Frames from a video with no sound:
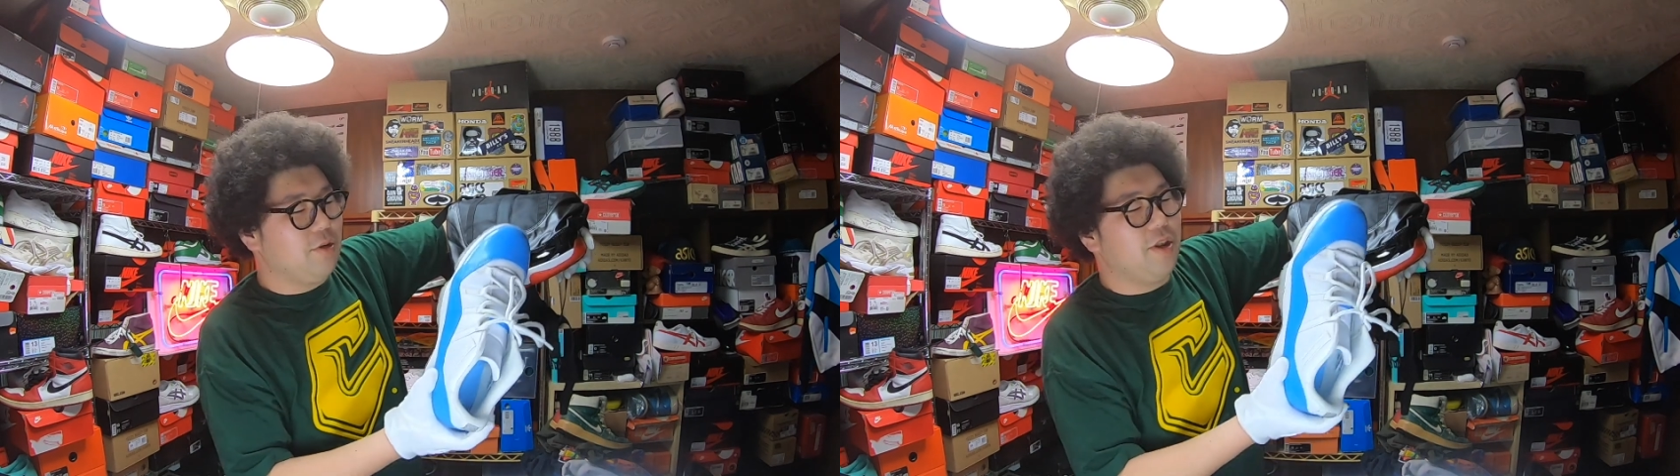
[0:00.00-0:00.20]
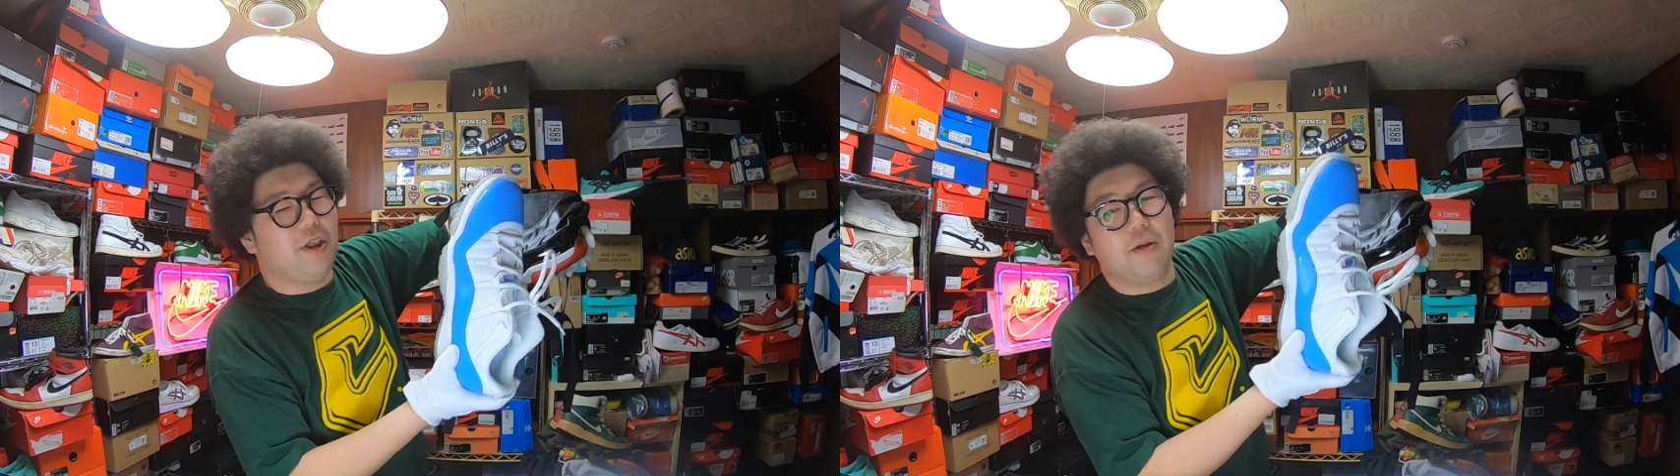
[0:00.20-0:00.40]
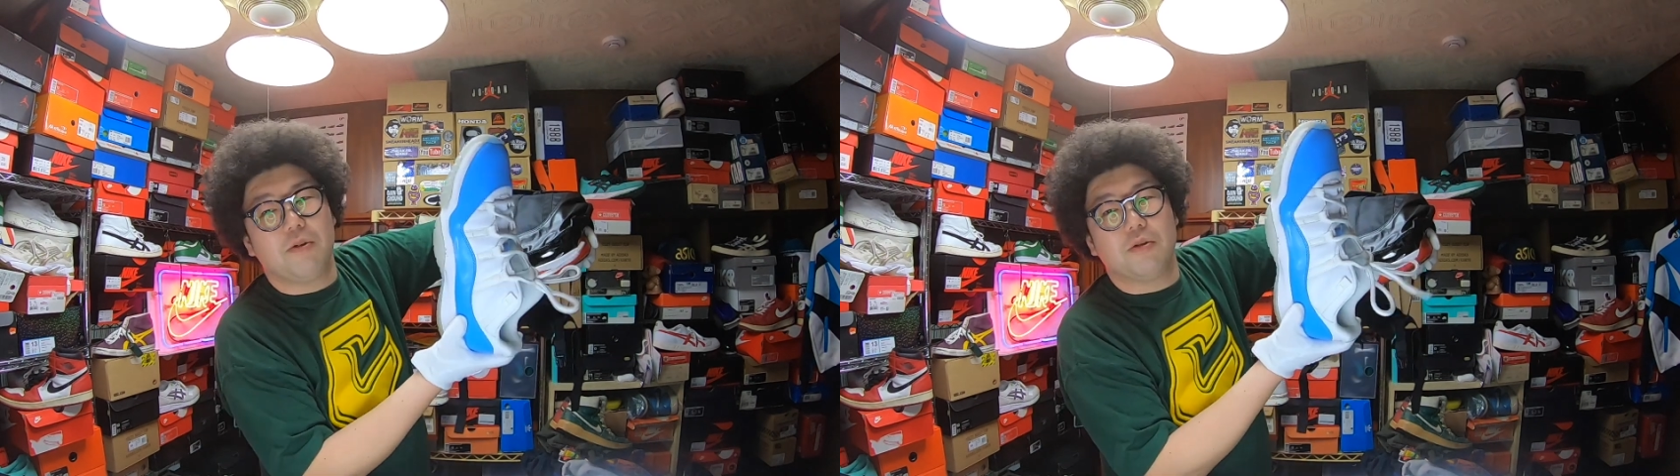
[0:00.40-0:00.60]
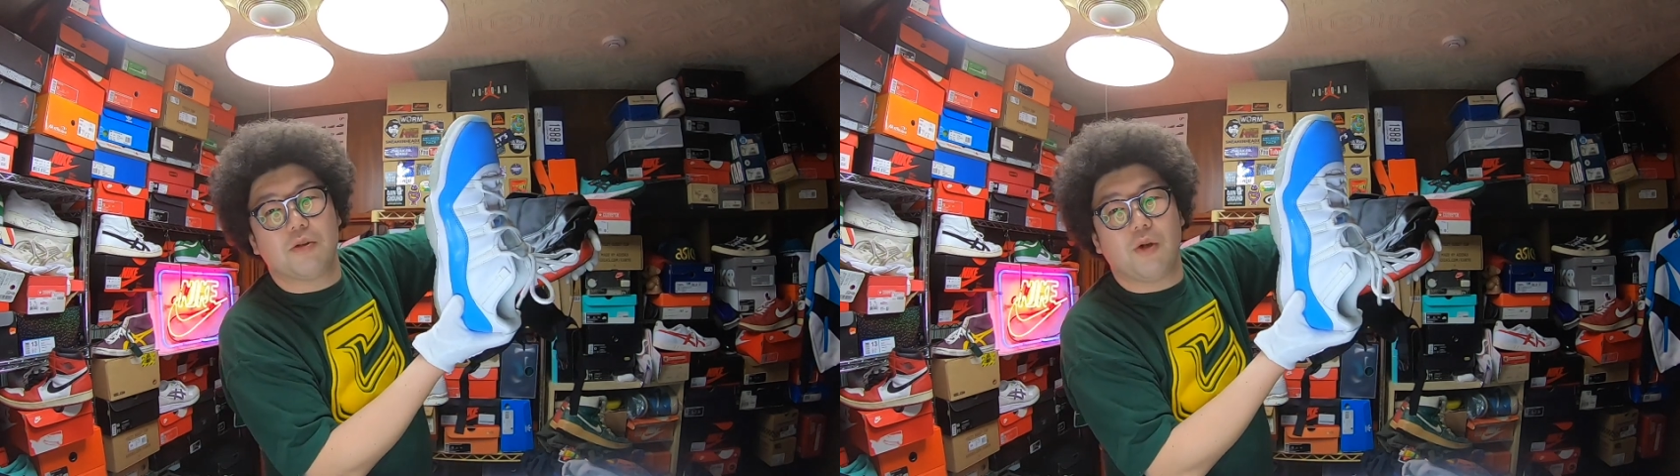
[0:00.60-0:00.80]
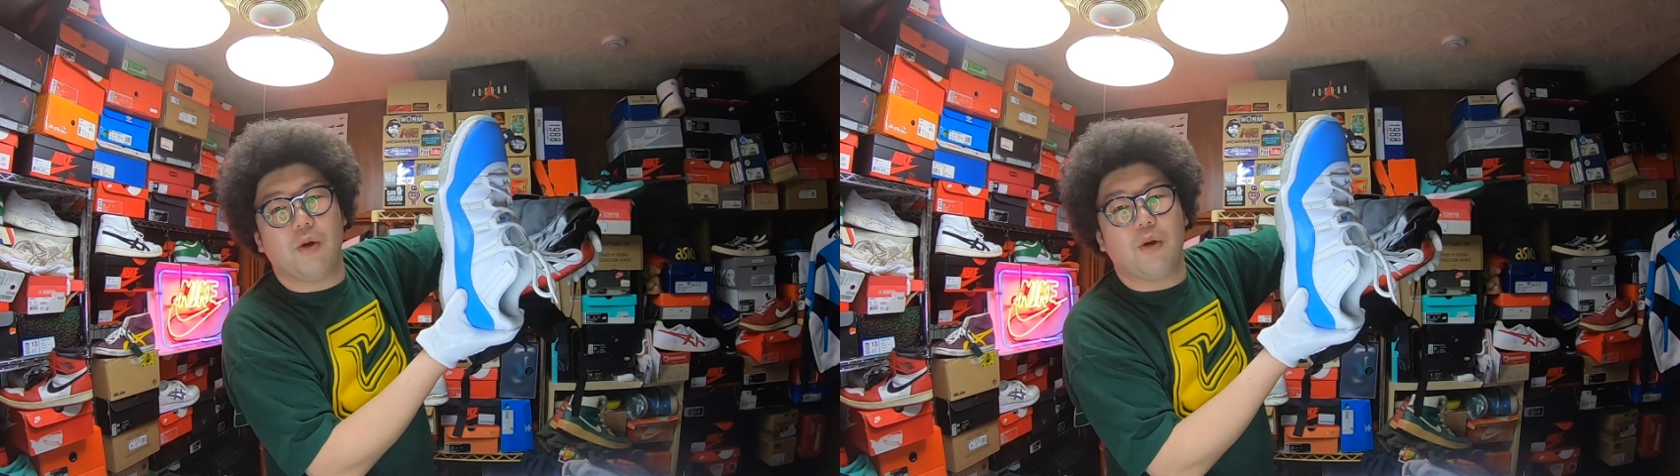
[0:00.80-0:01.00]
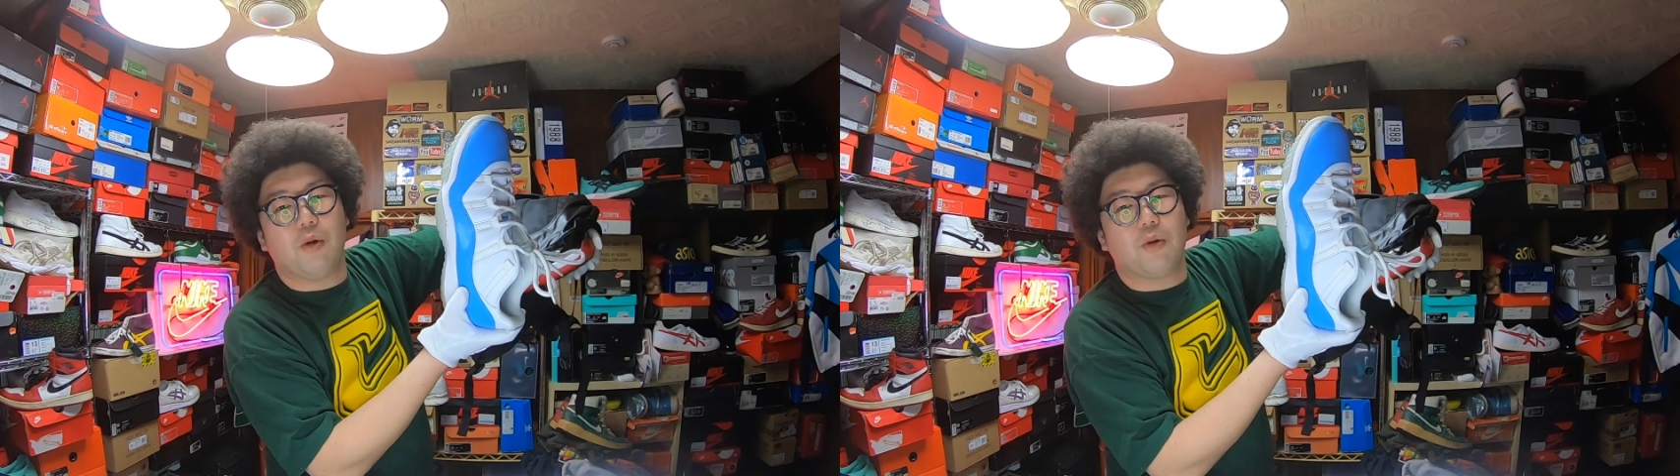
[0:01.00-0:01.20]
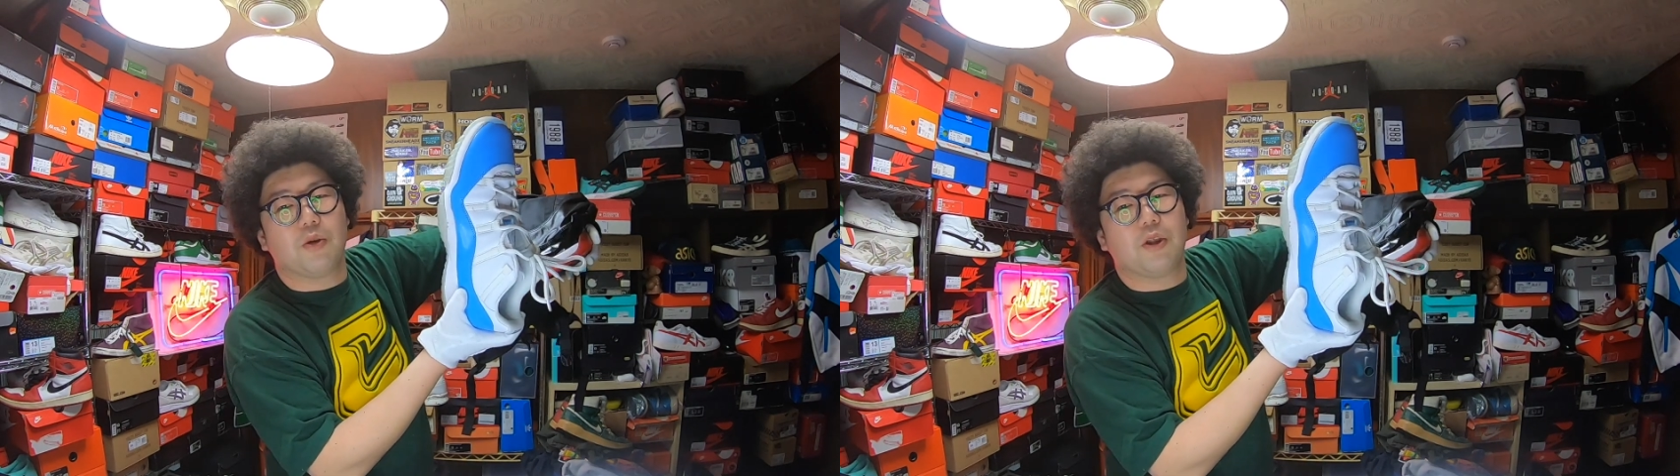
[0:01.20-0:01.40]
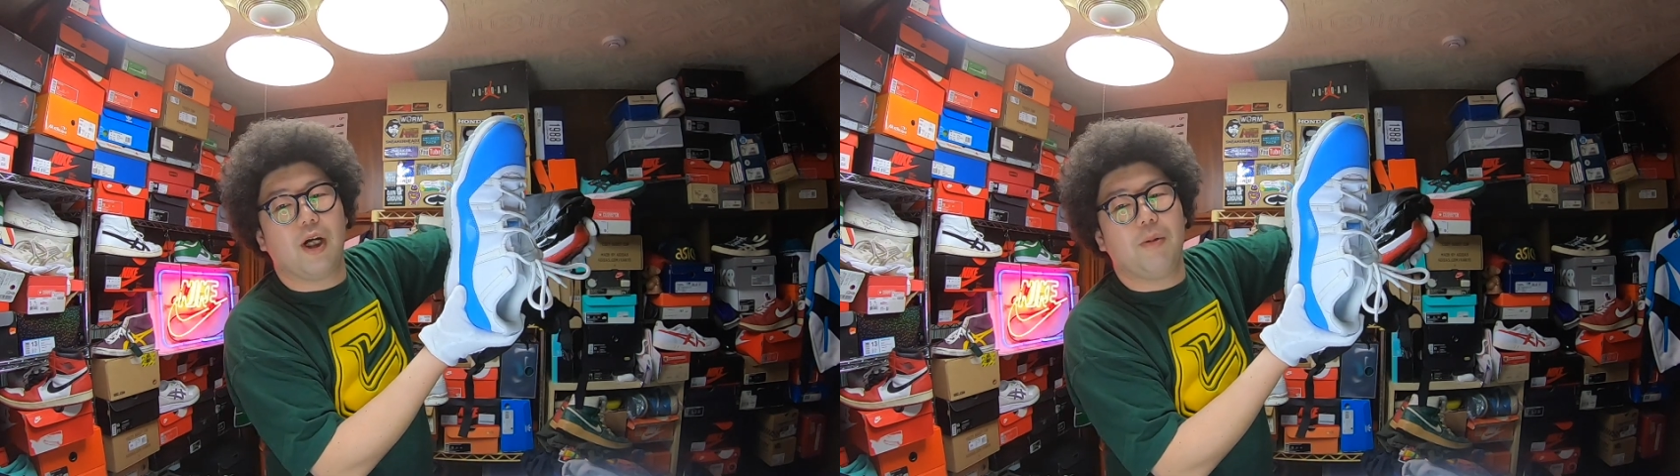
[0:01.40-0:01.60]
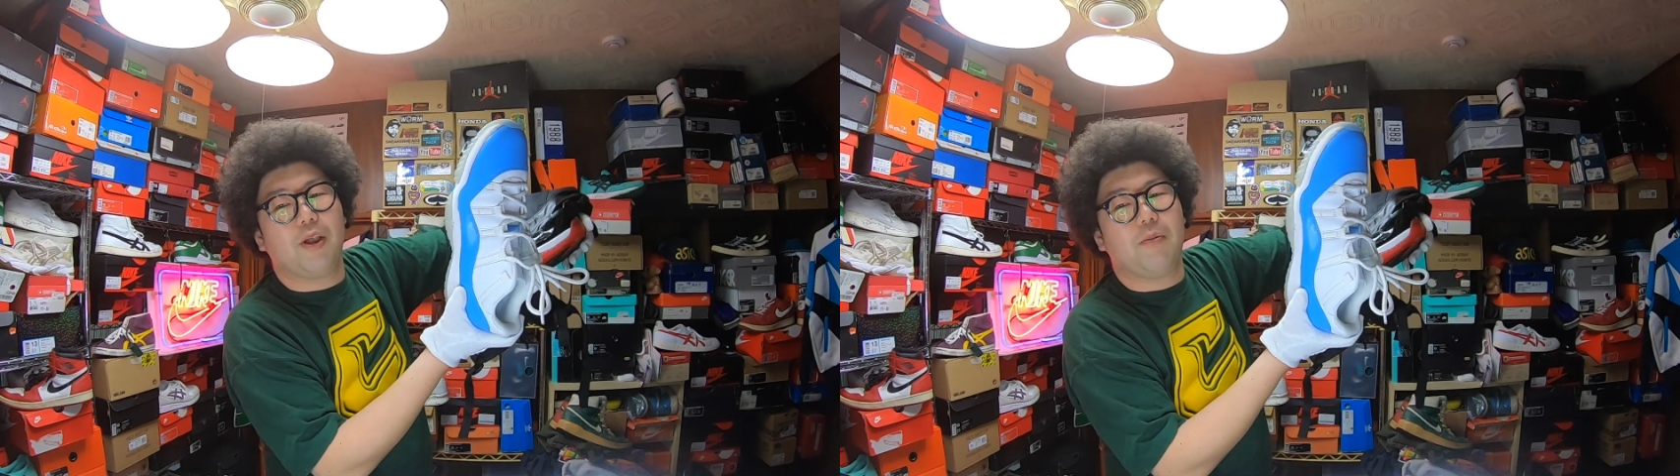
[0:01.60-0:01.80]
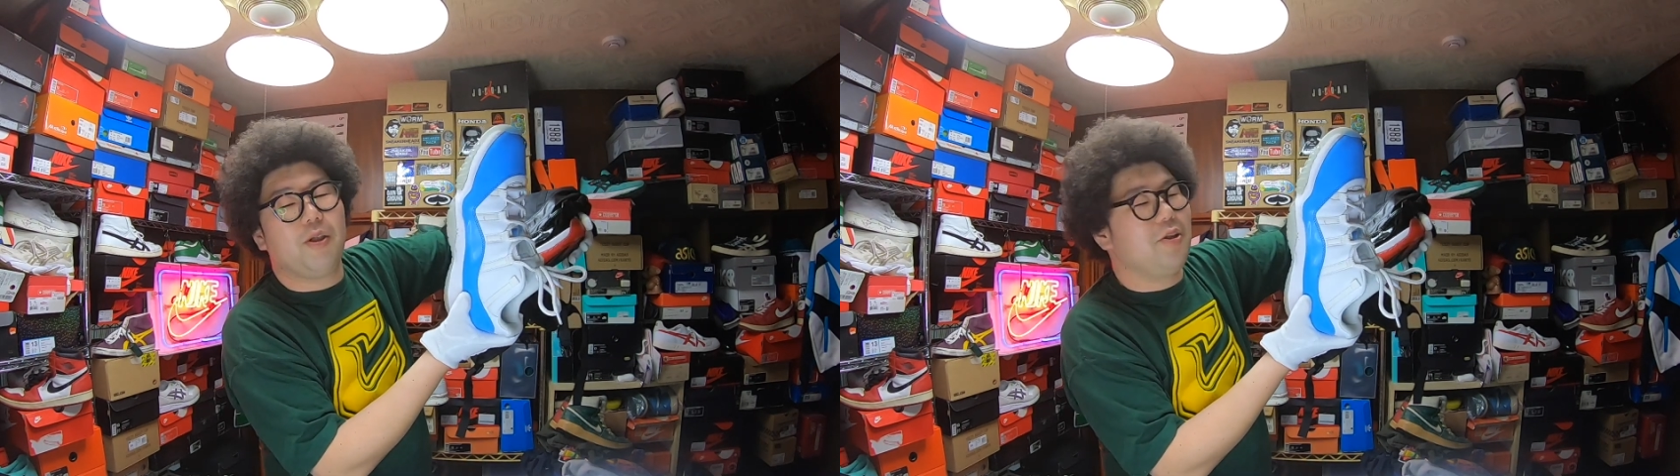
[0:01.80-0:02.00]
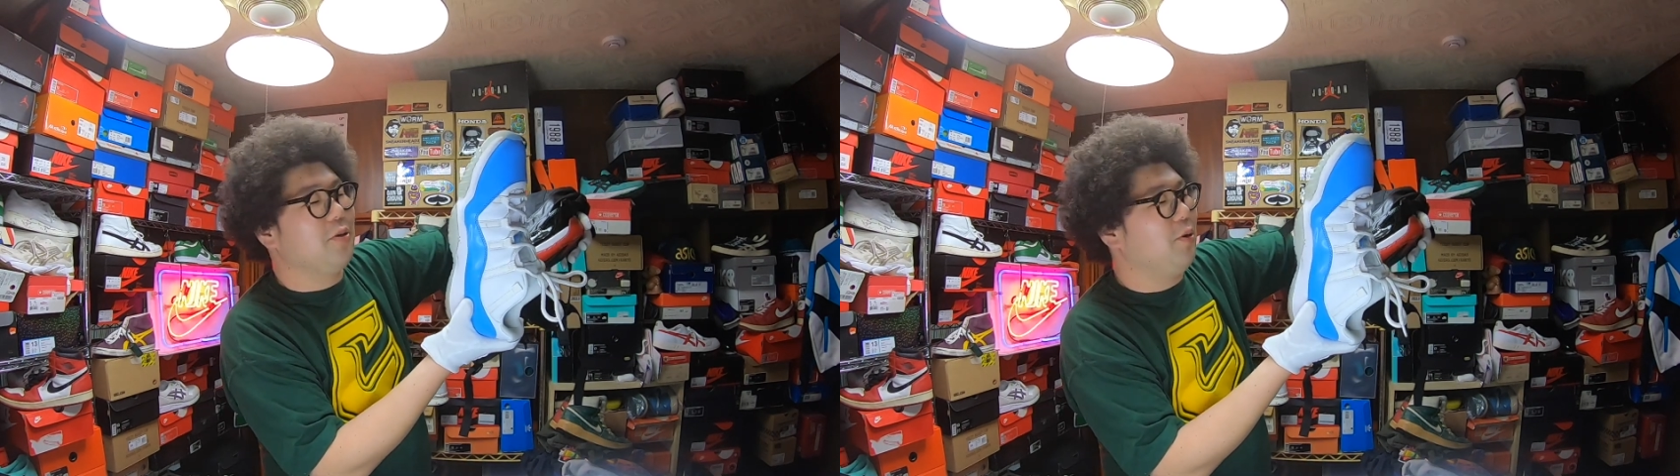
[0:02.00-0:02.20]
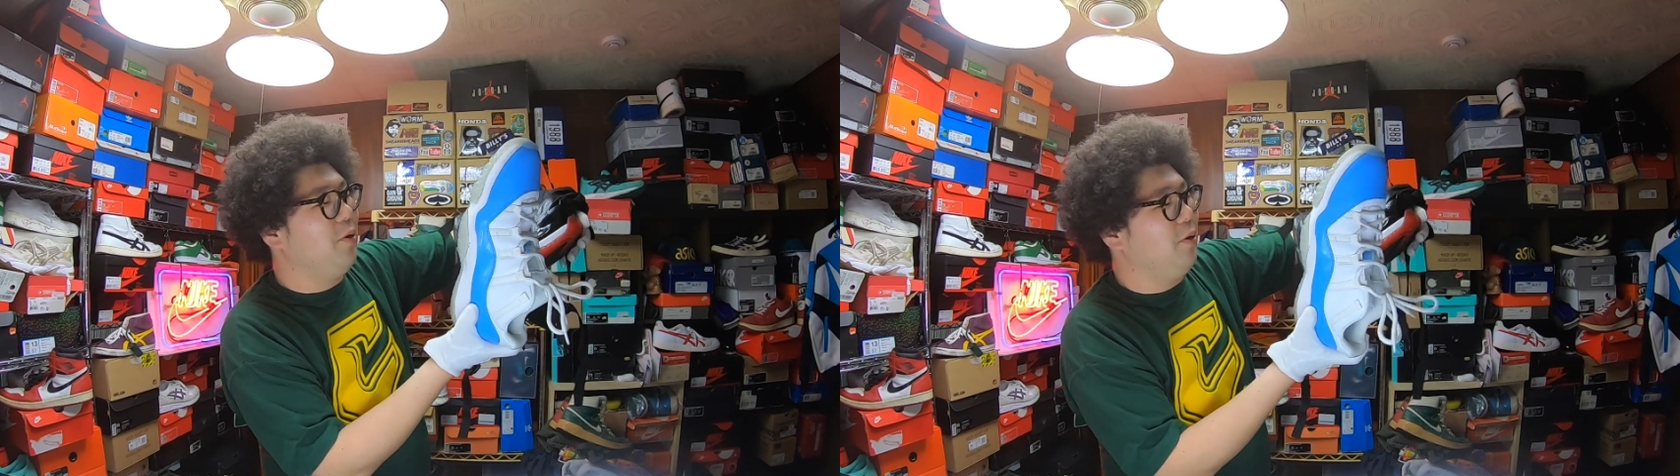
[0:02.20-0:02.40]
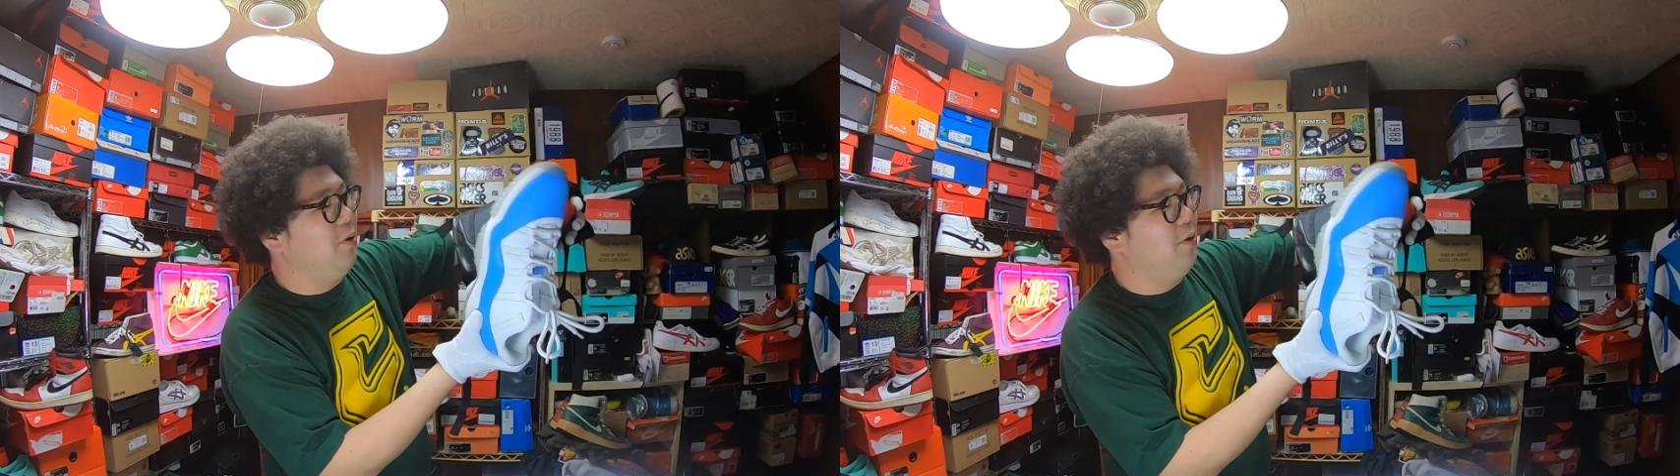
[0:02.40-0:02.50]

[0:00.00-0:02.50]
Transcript: ダン11と、こう、比べてみると、